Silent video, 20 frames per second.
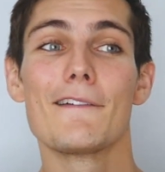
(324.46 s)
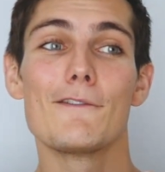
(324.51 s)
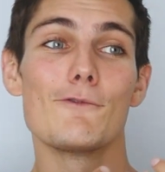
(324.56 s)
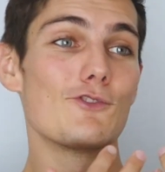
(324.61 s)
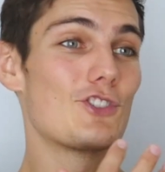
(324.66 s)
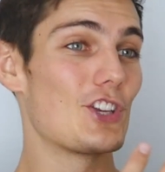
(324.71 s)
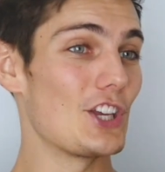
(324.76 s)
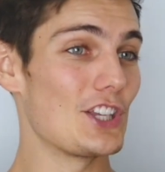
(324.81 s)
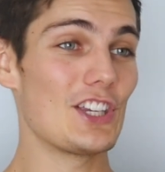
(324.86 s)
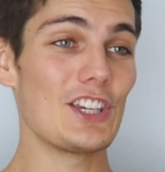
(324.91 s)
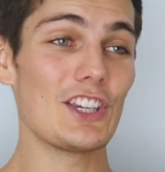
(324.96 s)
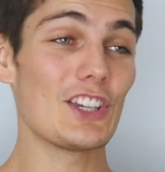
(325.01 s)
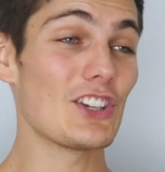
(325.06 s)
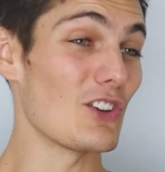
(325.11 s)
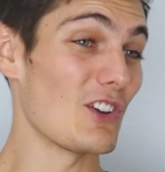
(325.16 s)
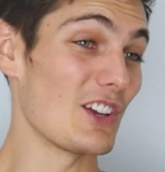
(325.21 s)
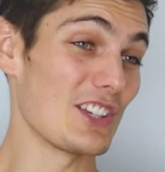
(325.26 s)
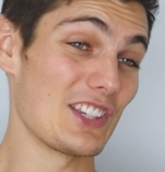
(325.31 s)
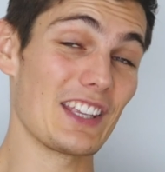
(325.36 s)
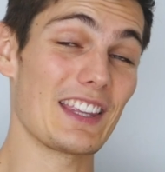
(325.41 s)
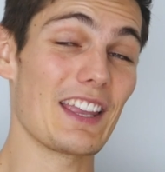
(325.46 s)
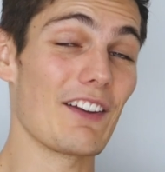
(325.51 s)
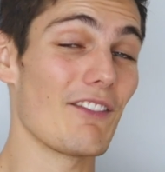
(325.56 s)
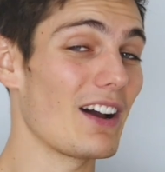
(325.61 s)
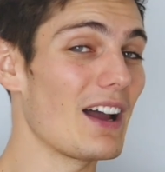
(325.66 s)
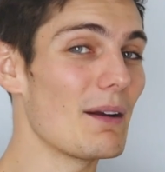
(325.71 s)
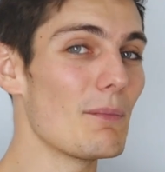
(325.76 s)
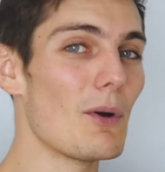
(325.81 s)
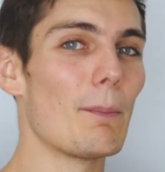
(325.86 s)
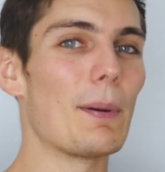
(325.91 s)
où j'ai dit qu'elles étaient
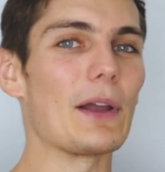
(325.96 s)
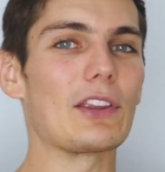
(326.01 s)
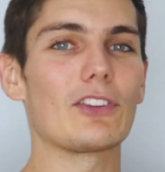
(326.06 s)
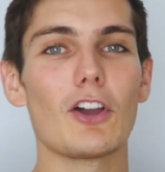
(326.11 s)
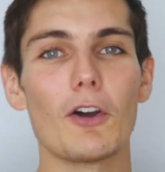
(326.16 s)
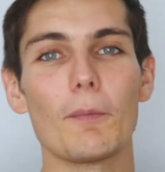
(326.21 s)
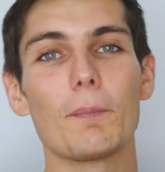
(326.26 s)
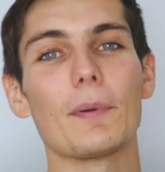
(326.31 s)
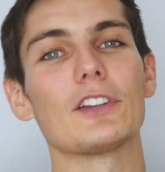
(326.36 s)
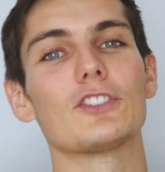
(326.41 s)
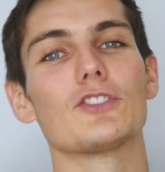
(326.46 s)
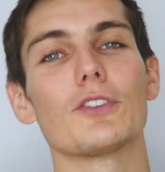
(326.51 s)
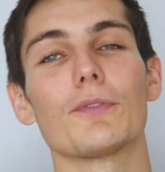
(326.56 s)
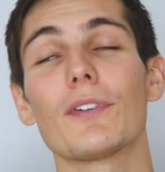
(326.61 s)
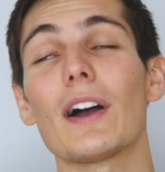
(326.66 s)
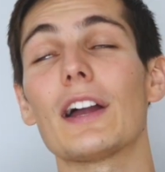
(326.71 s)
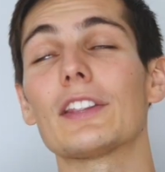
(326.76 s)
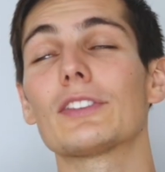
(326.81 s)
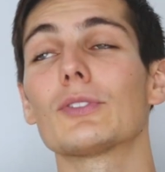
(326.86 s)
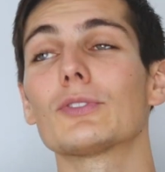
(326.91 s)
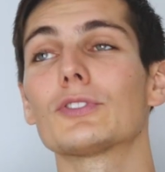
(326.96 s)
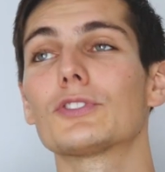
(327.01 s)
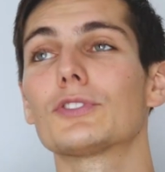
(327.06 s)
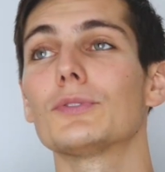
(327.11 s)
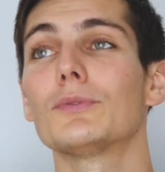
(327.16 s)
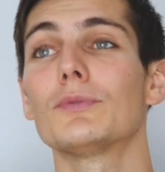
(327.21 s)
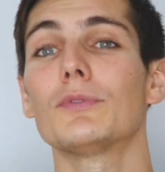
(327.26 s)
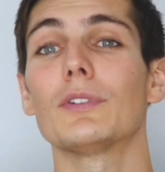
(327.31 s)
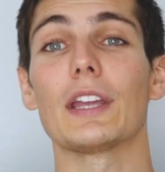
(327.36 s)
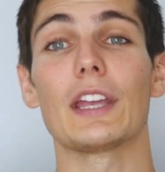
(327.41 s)
vraiment pas top et que je ferai
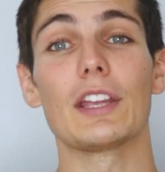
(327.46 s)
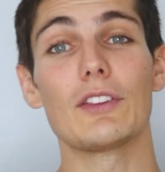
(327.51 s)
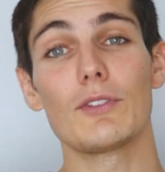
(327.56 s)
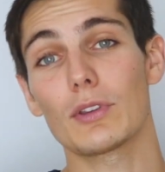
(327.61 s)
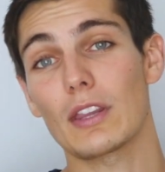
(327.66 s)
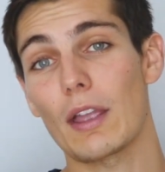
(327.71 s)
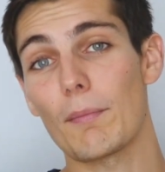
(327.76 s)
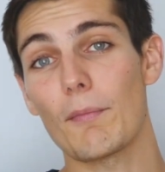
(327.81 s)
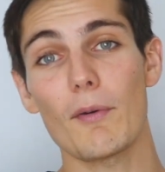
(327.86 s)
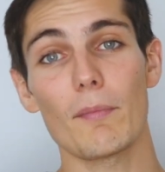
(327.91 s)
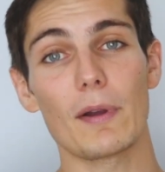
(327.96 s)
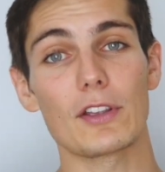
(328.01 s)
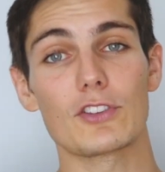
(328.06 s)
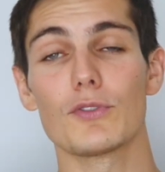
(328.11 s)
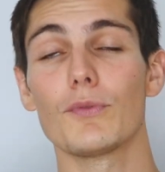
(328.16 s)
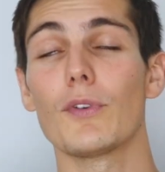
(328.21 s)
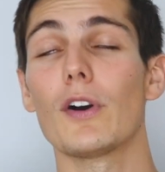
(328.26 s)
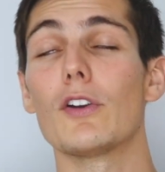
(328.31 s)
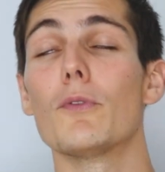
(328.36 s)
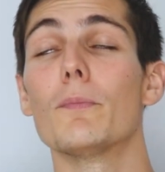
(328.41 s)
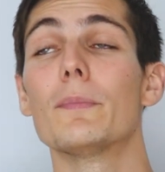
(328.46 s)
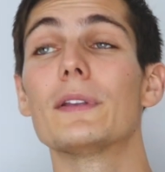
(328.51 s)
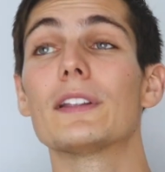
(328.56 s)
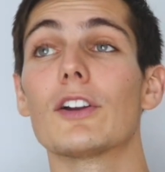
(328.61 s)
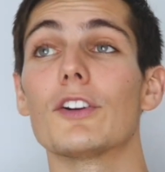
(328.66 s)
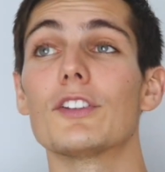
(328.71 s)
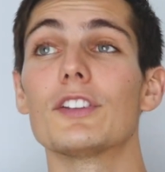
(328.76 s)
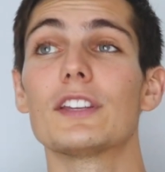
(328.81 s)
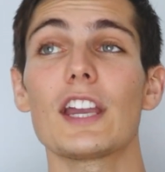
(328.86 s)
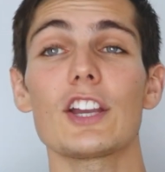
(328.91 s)
attention, et notamment, bah, tu vois, le
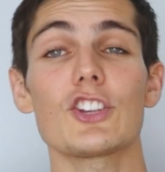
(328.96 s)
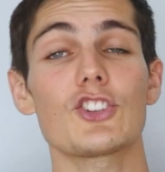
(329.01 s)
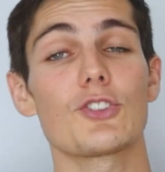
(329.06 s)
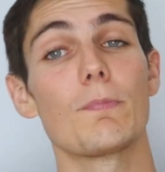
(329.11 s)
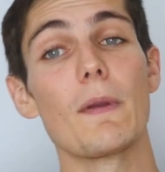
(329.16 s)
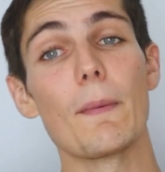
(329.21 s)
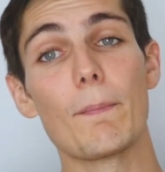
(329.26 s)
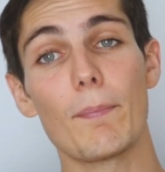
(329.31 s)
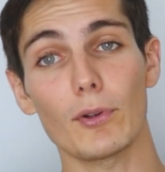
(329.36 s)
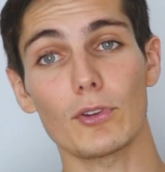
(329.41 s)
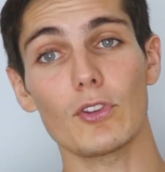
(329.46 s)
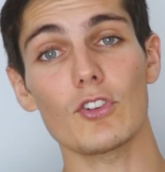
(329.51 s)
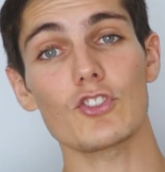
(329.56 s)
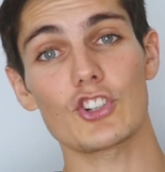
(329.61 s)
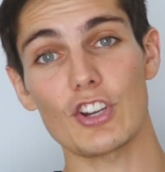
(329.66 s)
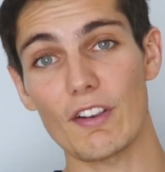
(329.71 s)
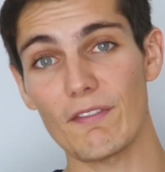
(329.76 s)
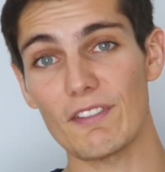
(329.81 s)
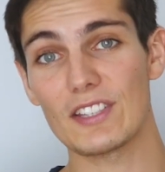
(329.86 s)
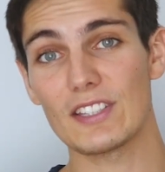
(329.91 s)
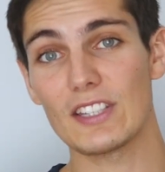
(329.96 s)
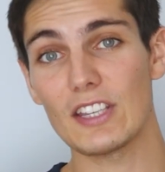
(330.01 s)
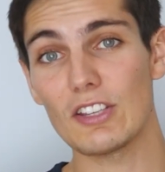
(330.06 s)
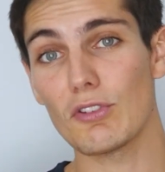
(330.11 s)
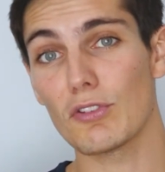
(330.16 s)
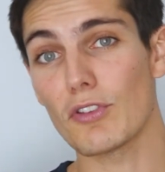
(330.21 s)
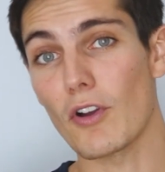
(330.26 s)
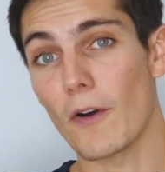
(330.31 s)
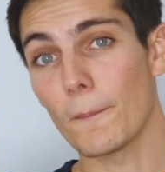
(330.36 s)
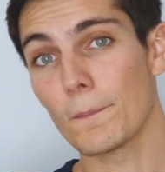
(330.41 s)
Bitcoin Cash, mais pourtant, j'investis
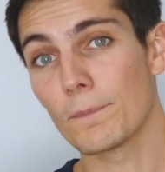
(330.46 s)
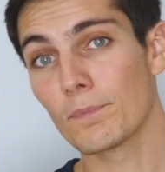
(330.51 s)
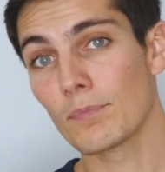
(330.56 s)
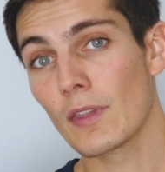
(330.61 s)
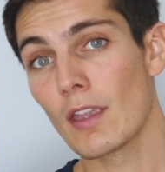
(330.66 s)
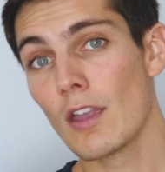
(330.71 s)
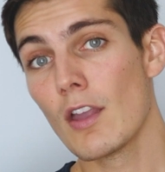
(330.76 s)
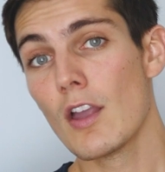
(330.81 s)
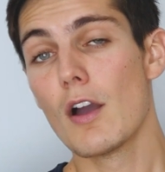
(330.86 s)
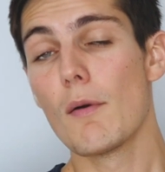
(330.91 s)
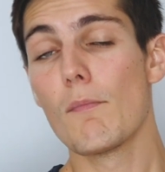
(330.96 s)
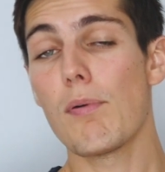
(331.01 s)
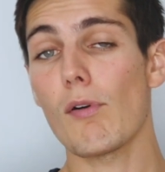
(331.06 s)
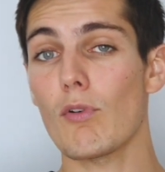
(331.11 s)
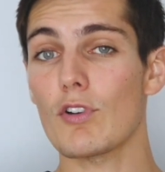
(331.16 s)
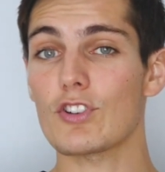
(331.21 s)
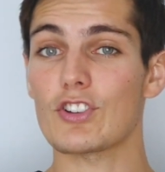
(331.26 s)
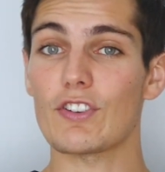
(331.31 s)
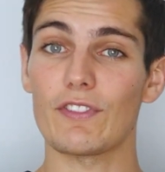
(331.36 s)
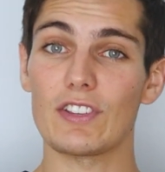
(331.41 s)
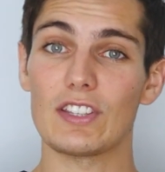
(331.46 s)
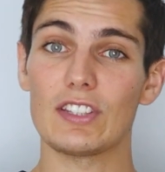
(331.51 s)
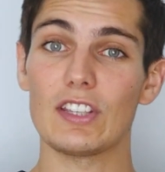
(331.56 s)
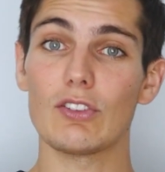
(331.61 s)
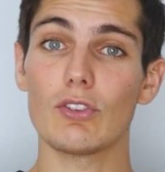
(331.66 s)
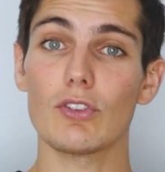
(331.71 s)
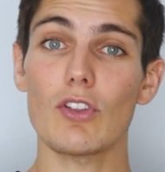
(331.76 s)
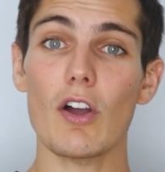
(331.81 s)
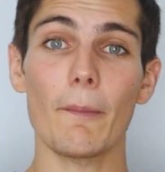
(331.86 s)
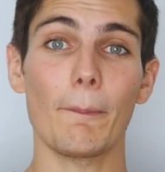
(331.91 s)
dedans. Pourquoi
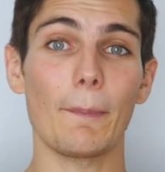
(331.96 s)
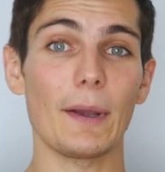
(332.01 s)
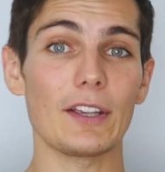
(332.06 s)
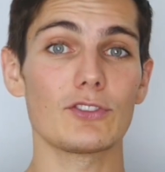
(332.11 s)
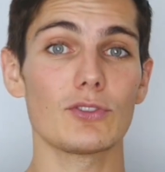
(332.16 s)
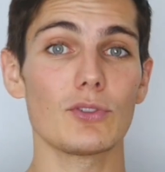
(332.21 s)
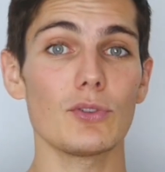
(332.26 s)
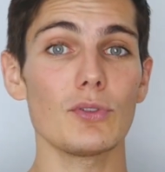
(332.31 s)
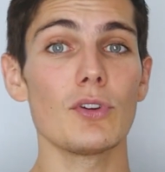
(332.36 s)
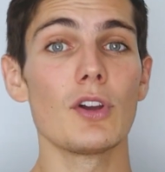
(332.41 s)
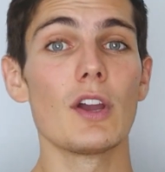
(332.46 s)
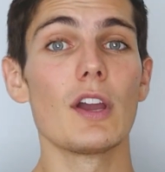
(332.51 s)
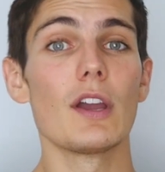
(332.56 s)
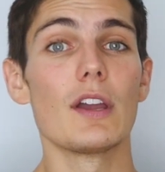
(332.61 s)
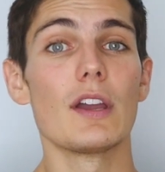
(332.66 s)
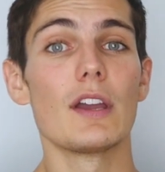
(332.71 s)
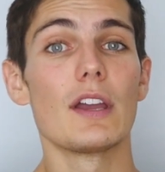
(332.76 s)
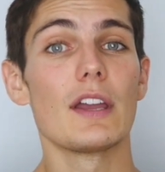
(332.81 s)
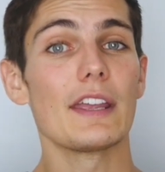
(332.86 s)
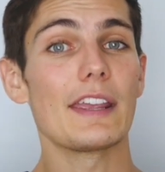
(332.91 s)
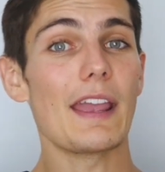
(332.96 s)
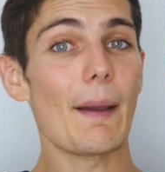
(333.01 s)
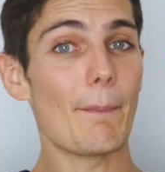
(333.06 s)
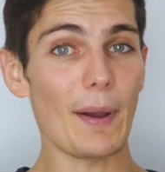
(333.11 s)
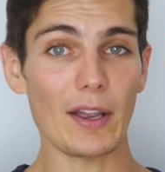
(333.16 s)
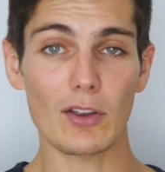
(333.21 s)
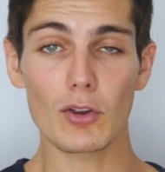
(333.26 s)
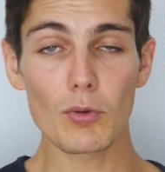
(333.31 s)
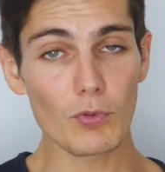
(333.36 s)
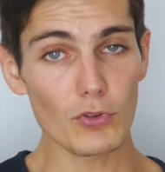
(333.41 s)
j'investis dedans Parce que il n'y a
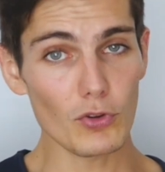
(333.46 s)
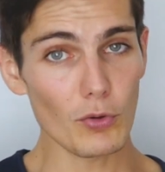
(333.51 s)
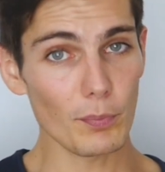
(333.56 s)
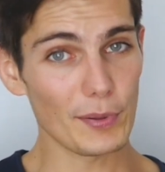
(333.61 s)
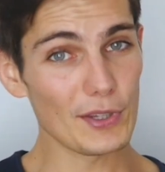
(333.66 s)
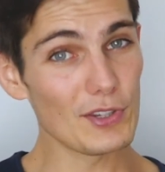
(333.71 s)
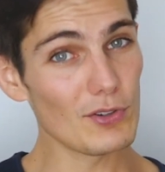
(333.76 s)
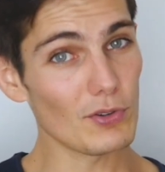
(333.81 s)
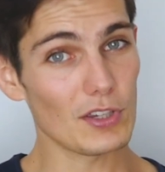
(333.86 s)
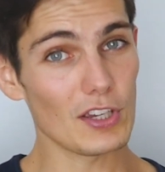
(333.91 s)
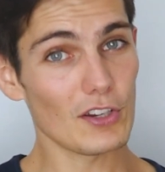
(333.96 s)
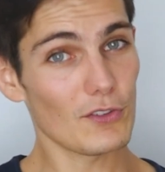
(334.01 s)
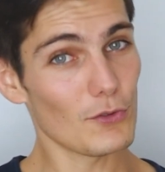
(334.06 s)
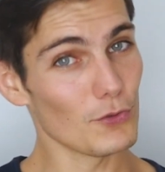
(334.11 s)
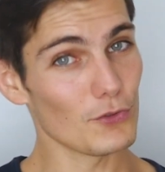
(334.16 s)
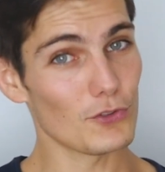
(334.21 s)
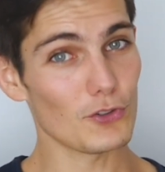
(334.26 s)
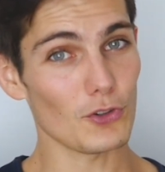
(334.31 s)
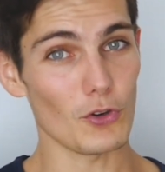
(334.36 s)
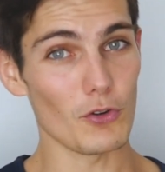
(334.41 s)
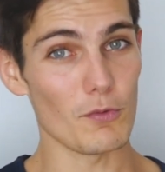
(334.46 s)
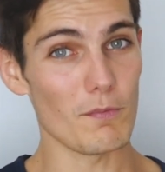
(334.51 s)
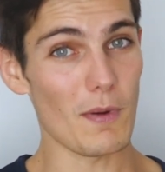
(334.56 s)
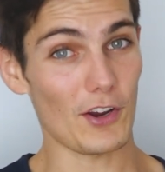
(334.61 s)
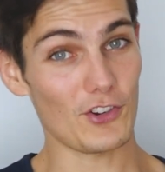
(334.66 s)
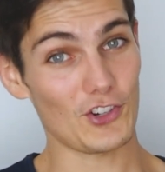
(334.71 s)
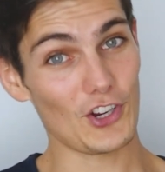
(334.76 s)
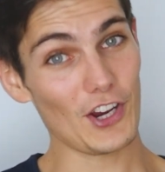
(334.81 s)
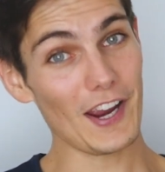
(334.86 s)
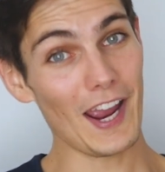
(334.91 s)
pas que mon opinion qui compte sur le
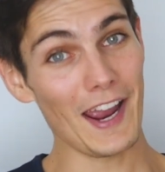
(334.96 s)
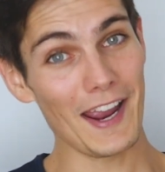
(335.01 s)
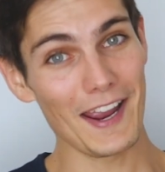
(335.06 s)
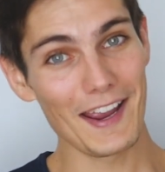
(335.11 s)
marché,